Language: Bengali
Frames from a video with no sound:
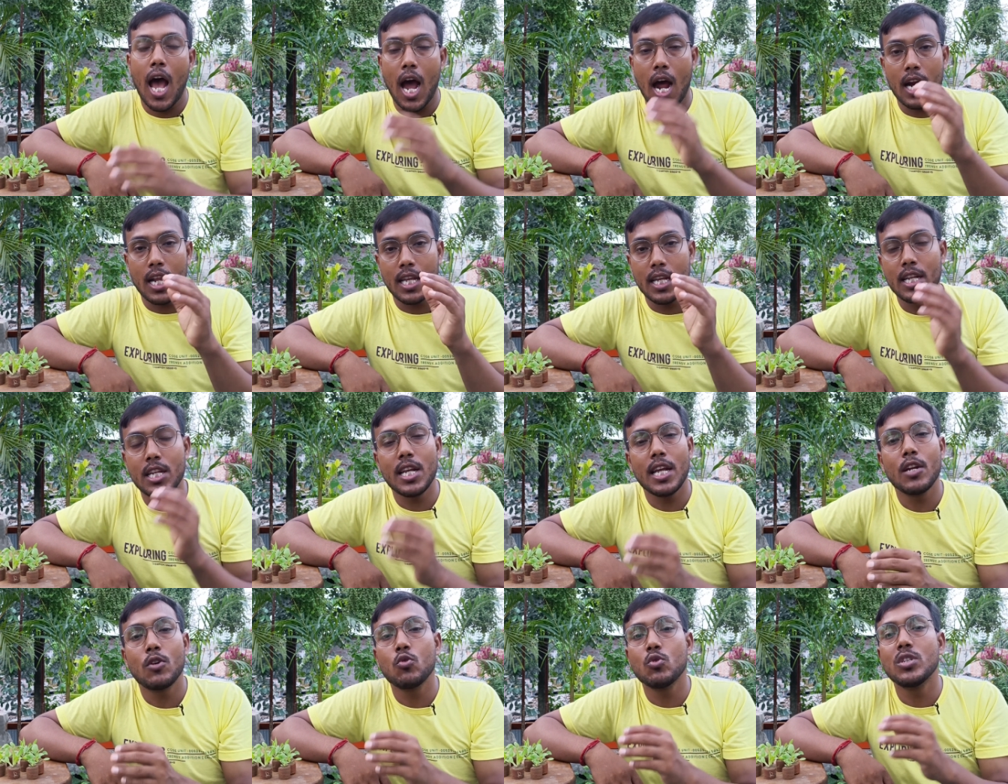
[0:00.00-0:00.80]
আর এর
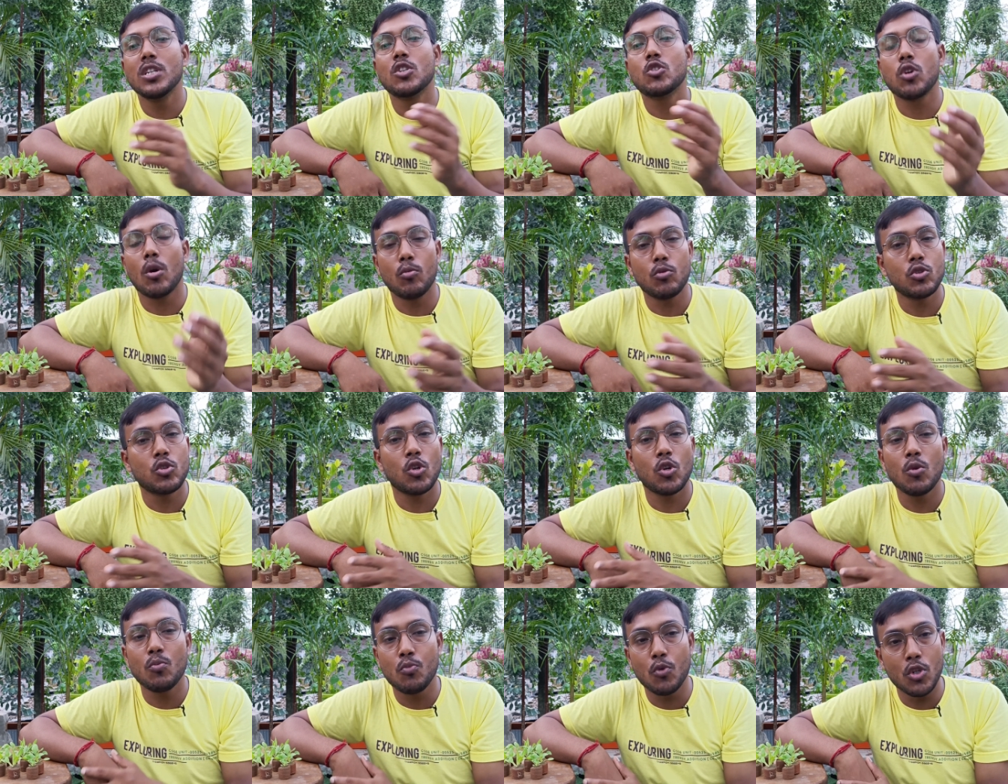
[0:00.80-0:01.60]
এ টু জেড সমস্ত
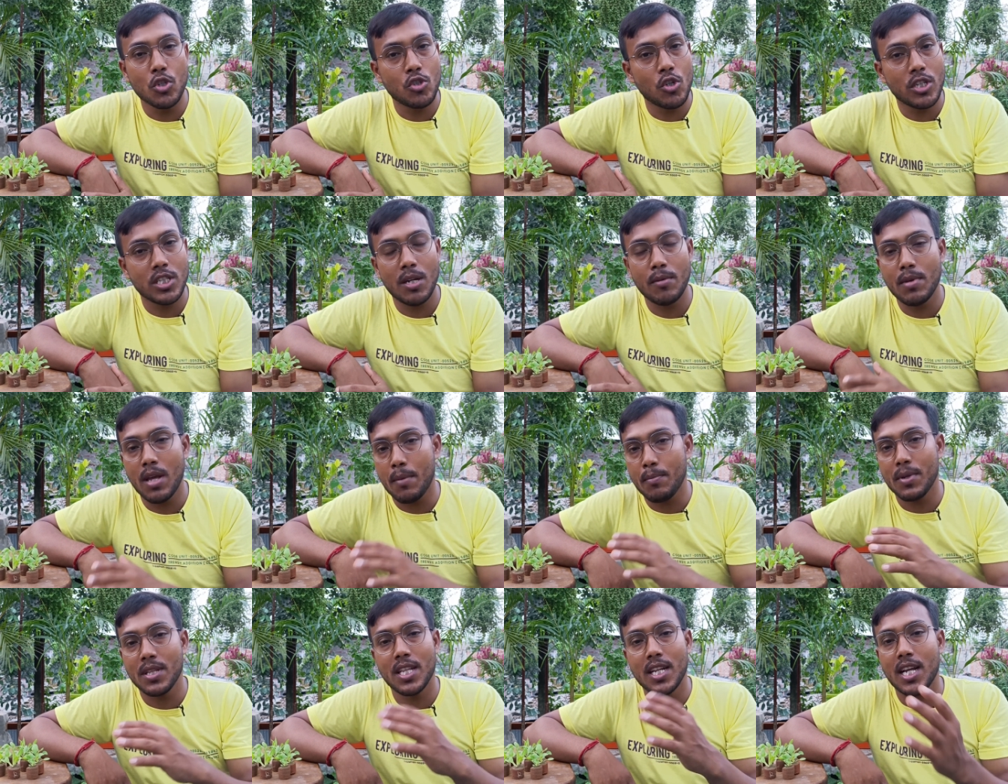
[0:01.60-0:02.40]
রকম পরিচর্যা আমি
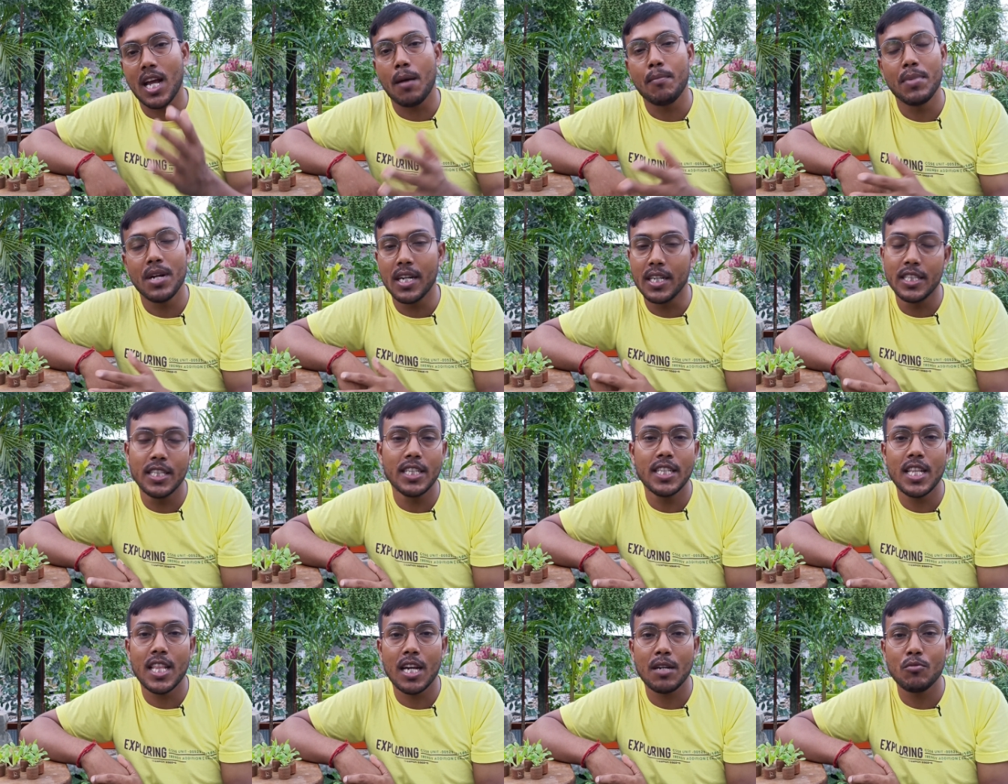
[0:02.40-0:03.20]
আপনাদেরকে আপডেট
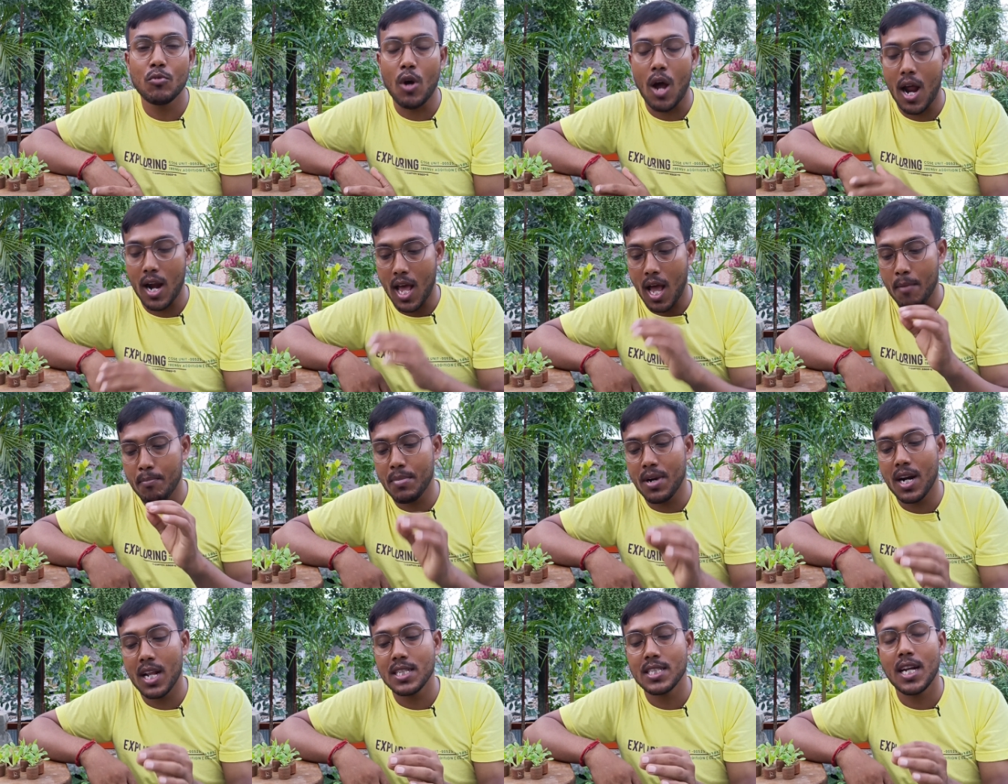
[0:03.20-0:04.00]
দিতে থাকবো আর
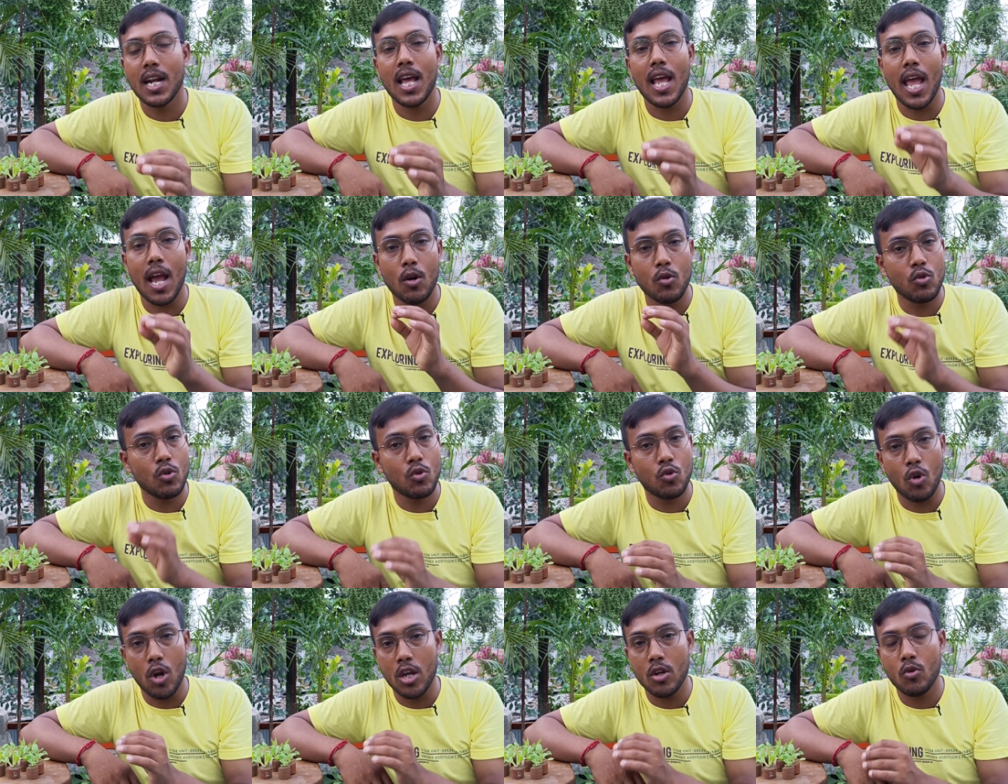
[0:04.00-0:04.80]
আপনারা যারা এখনও
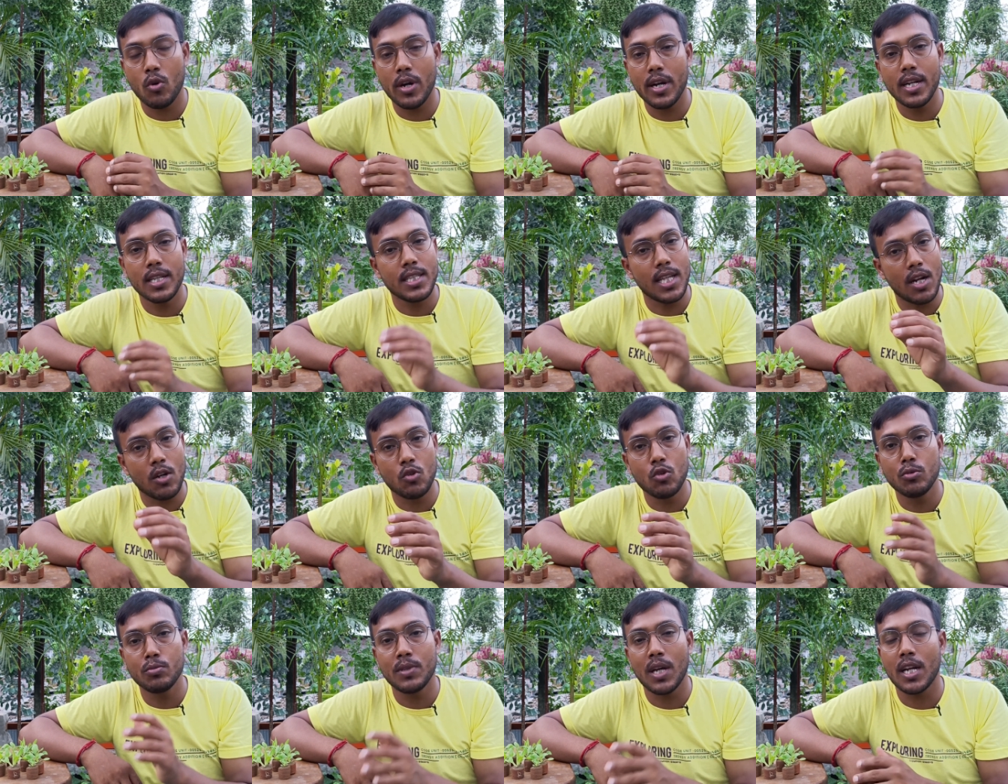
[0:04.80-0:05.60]
ক্রয় করেনি তারা
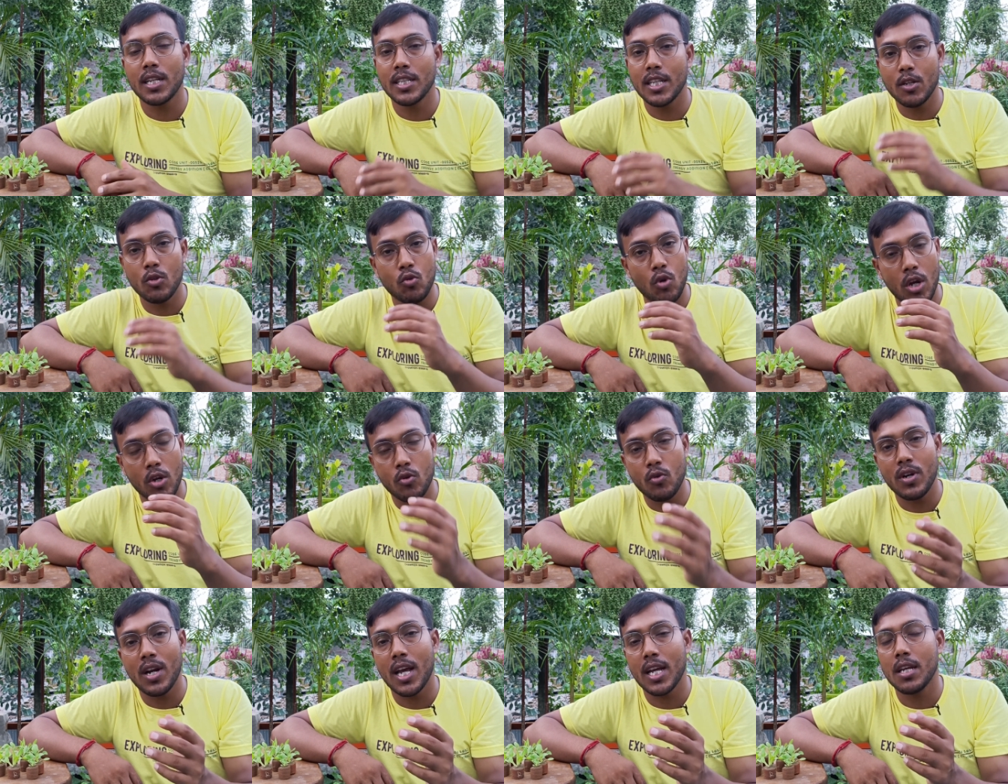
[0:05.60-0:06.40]
খুব তাড়াতাড়ি ক্রয়
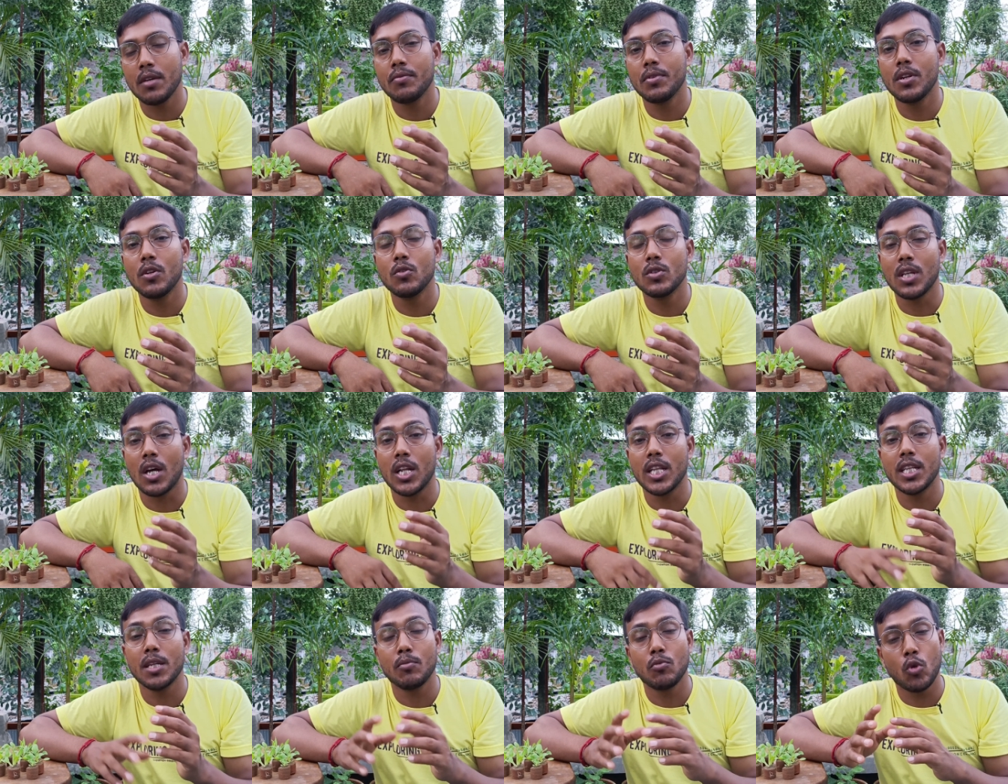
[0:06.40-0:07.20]
করে লাগিয়ে ফেলুন
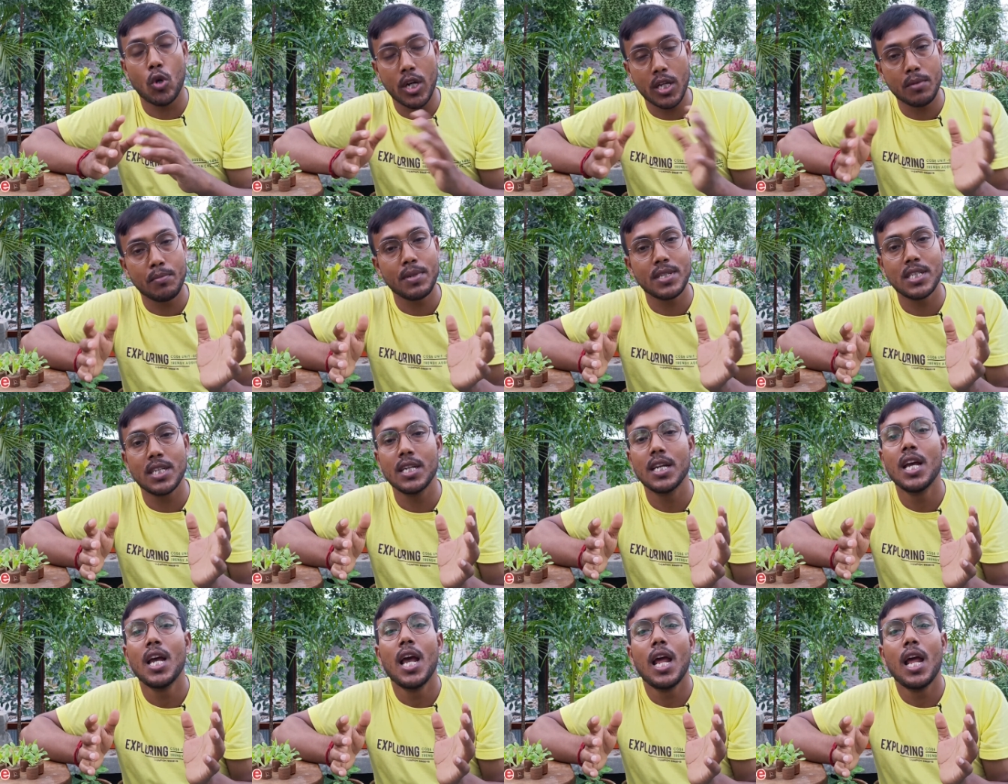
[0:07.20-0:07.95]
তাহলে দেখবেন অনেক বেশি